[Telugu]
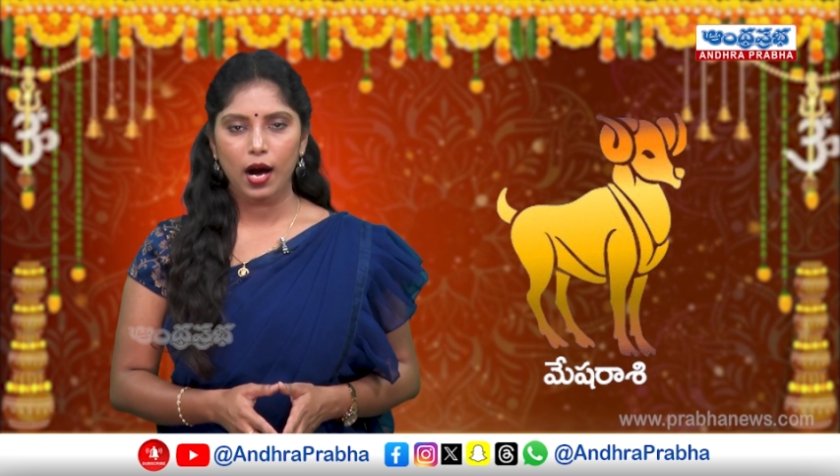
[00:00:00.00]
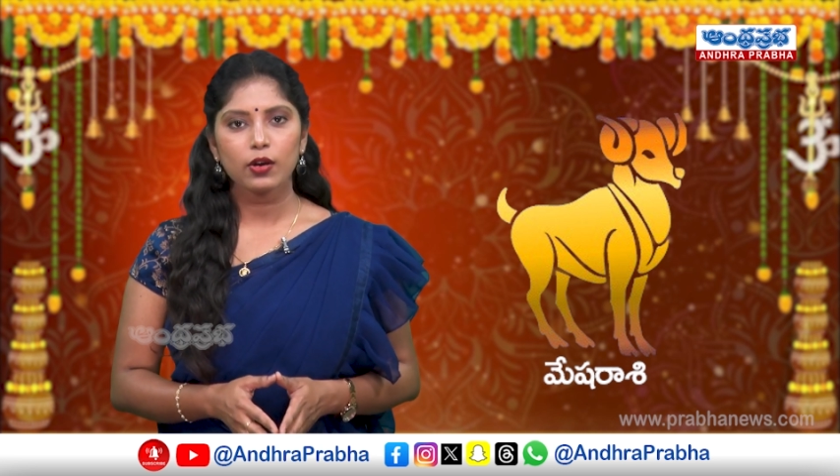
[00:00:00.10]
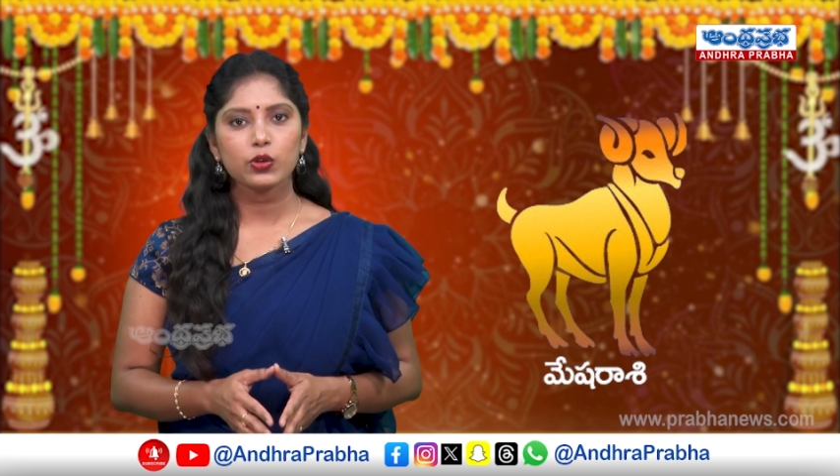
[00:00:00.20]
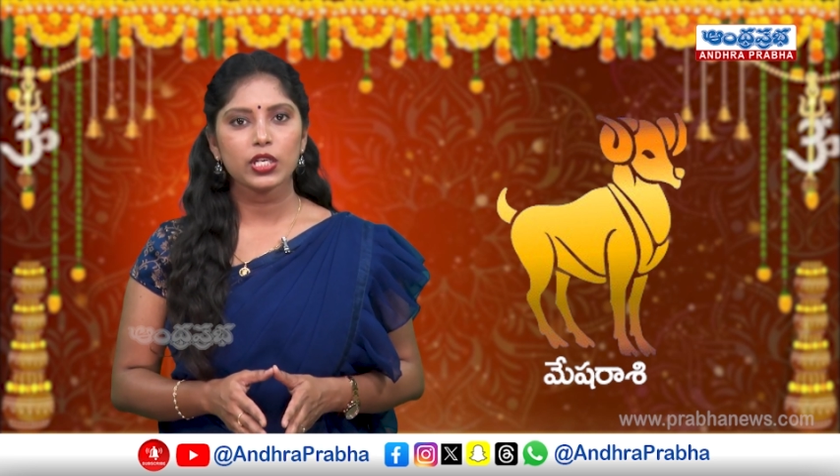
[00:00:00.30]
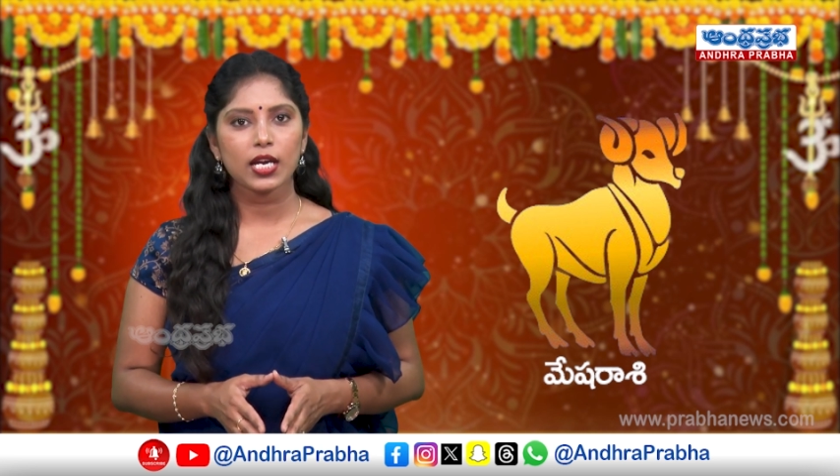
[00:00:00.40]

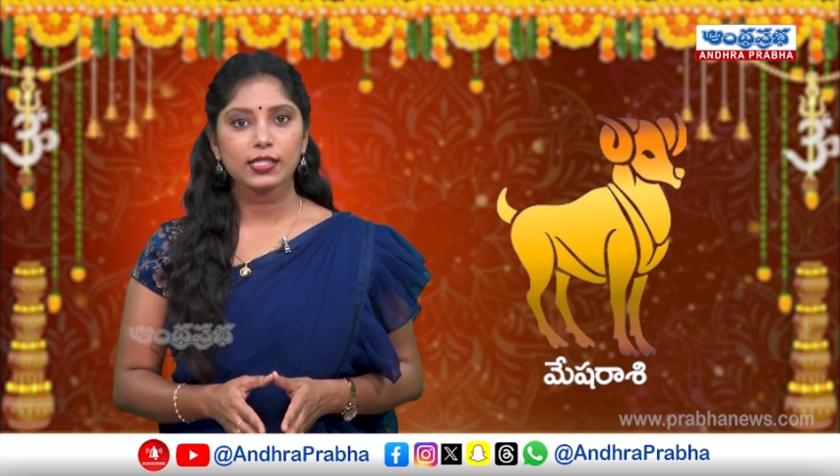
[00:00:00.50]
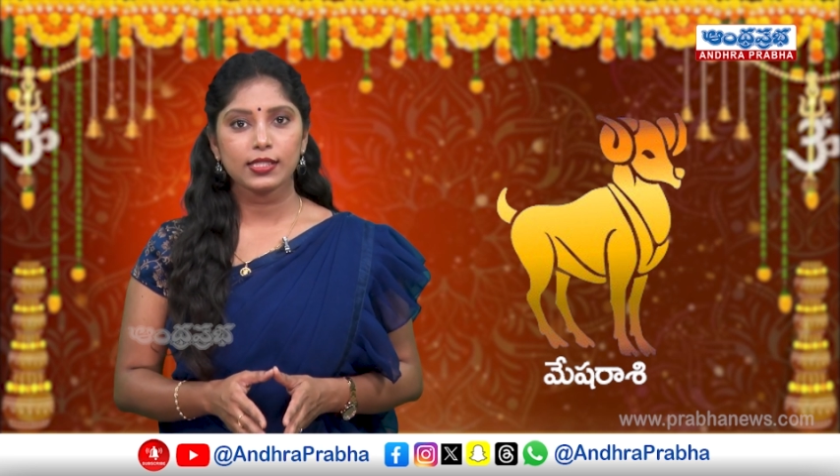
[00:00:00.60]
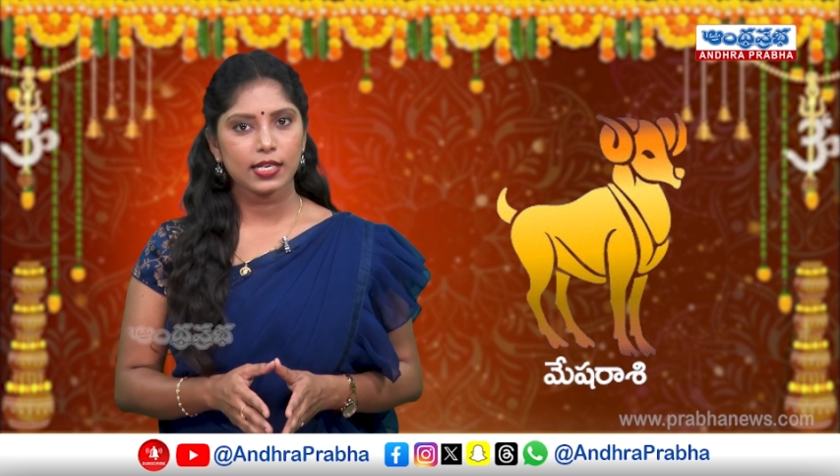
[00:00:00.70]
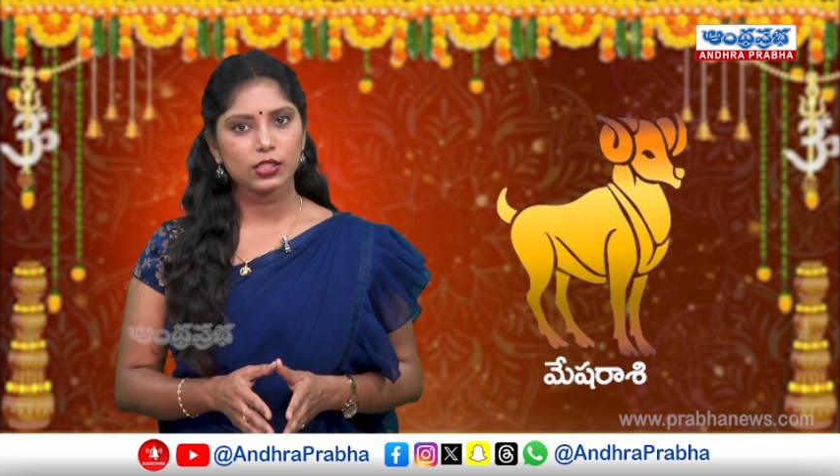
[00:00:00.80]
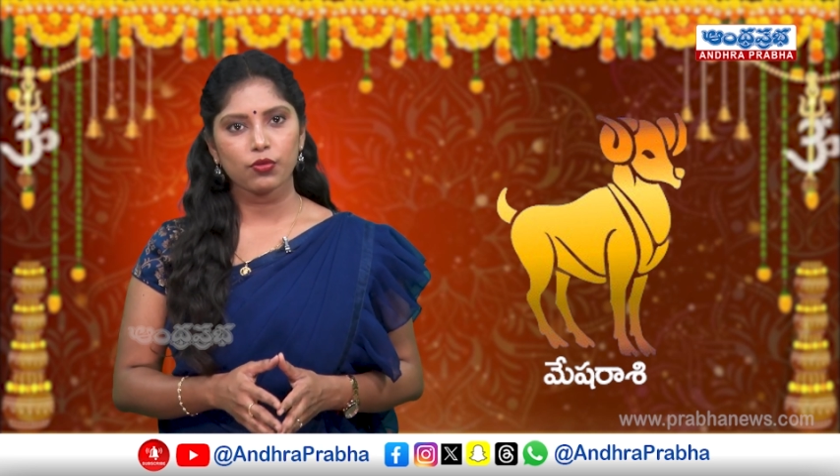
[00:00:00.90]
ఆలోచన
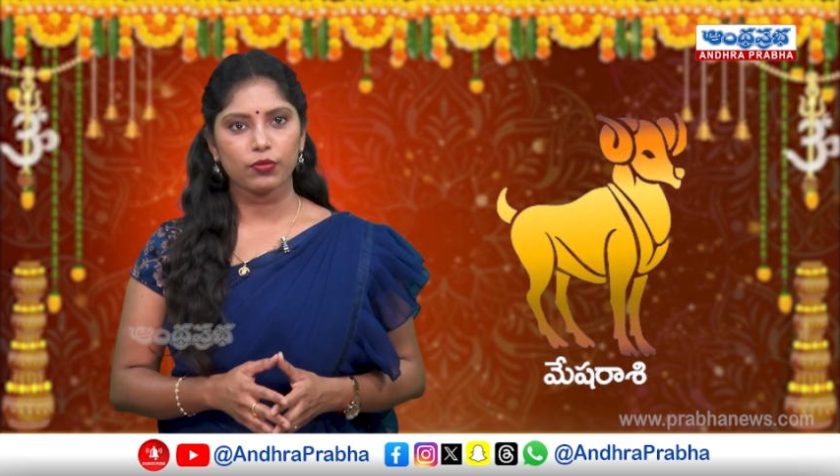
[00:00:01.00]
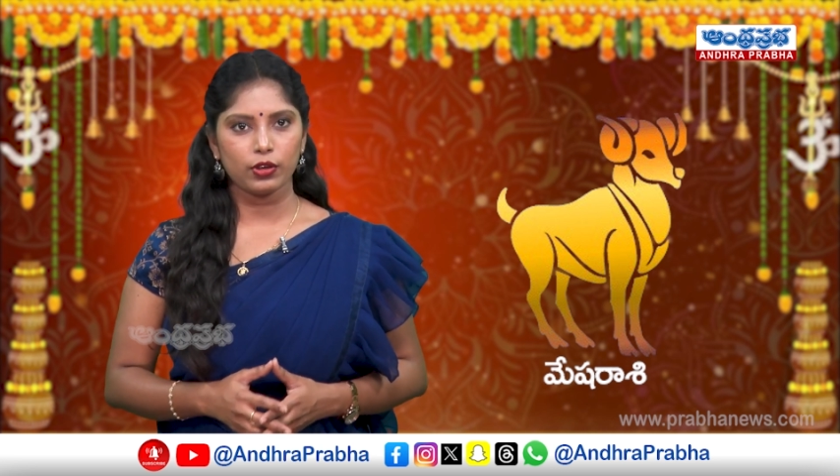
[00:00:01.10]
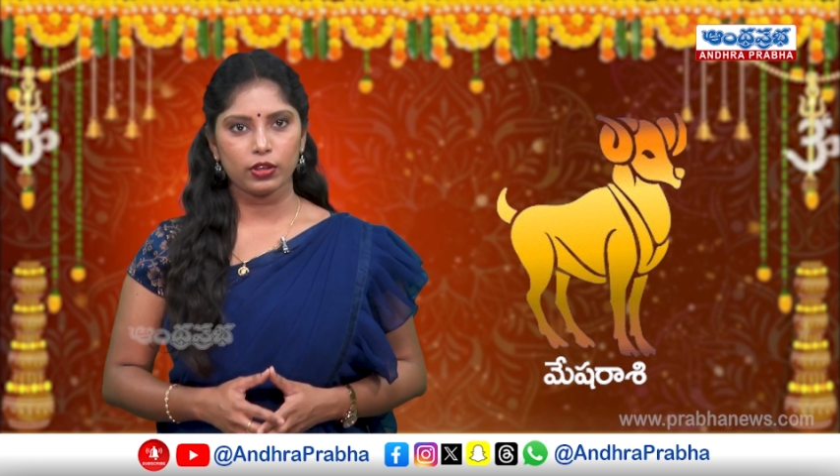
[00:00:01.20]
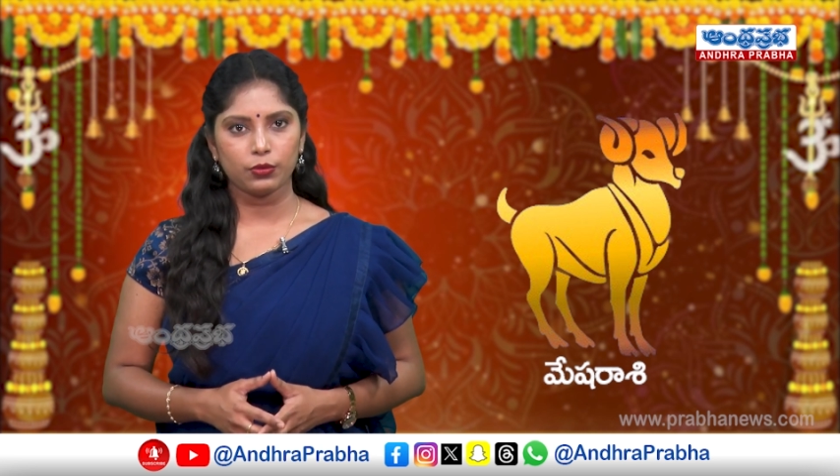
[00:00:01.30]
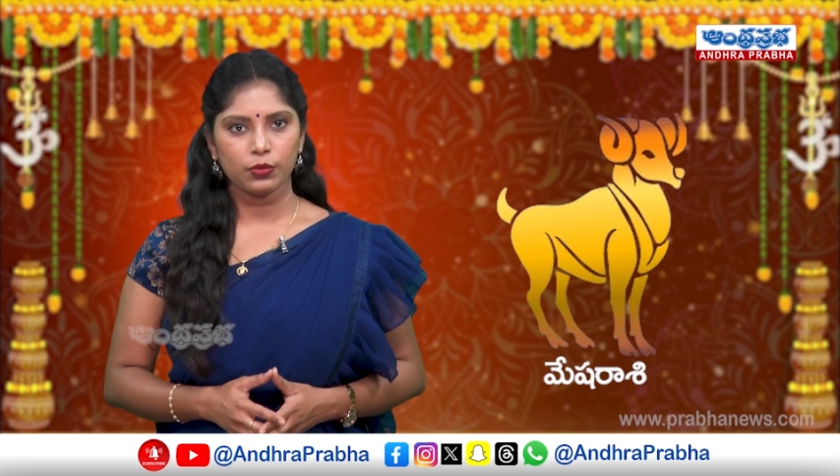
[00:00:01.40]
స్థిరత్వం
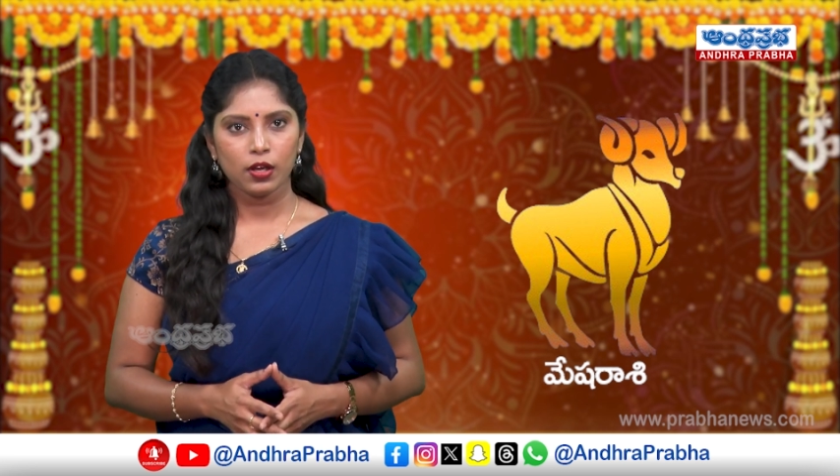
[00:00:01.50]
ఉండదు